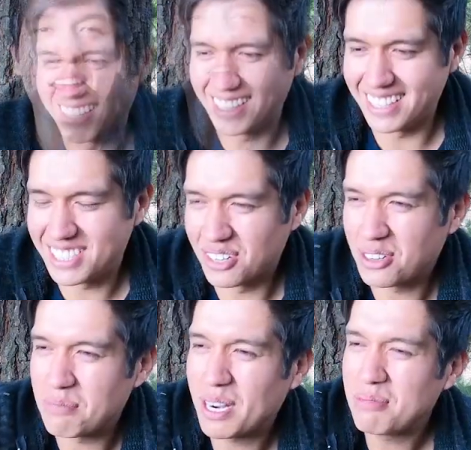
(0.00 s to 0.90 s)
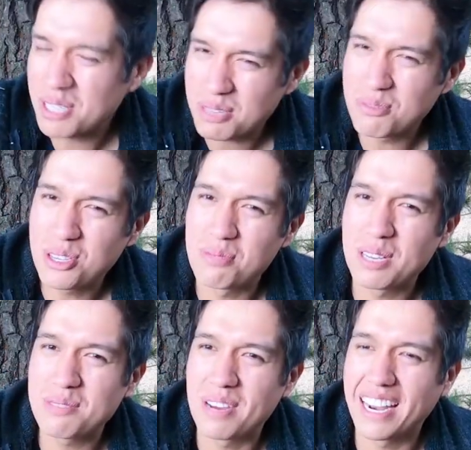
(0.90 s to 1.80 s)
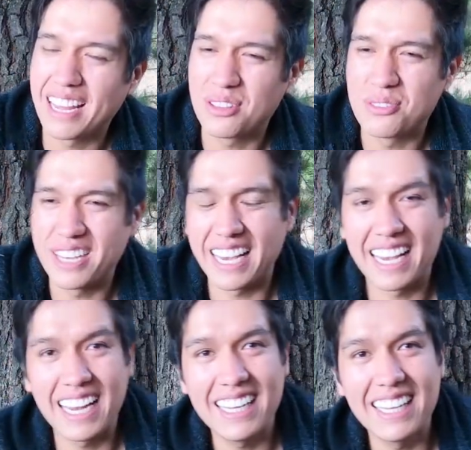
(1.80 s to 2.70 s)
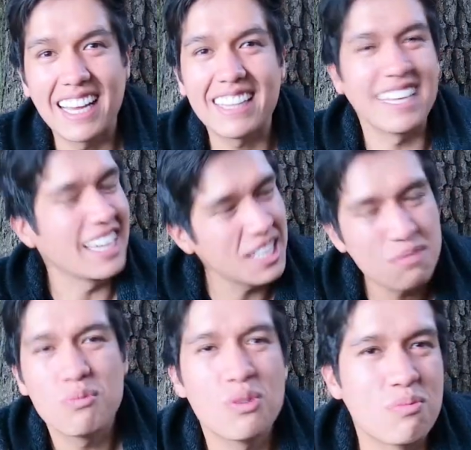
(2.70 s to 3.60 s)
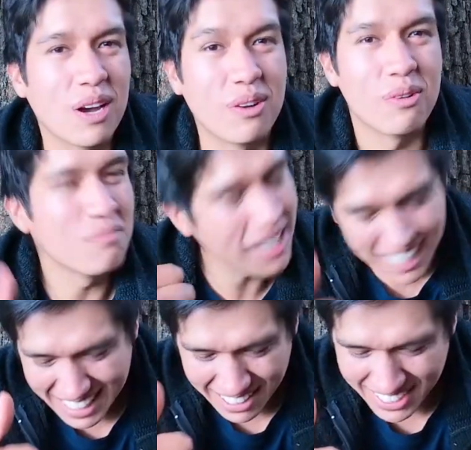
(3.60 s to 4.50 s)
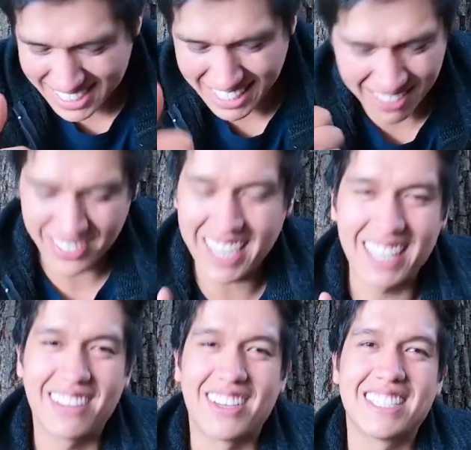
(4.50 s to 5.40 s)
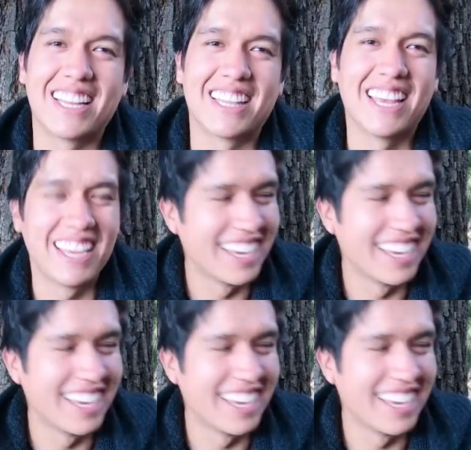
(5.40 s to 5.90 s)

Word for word: y si lo comparamos es mucho más barato y en calidad es muy bueno. Me encanta bastante, me encanta bastante.